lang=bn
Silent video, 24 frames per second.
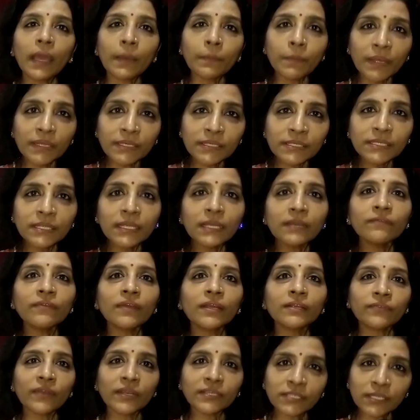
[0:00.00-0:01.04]
এমএসসি
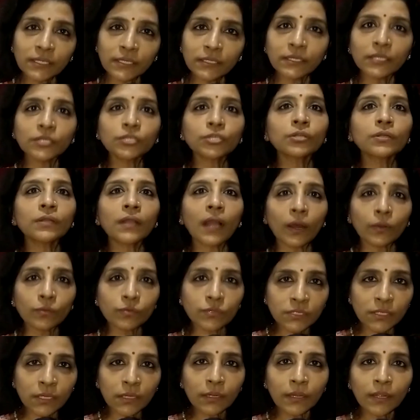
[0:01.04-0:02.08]
ফ্যাসিলিটেশন
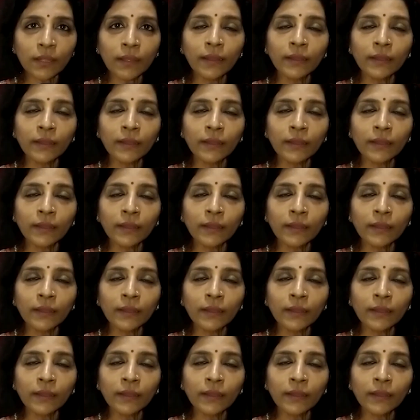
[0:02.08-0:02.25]
কাউন্সিল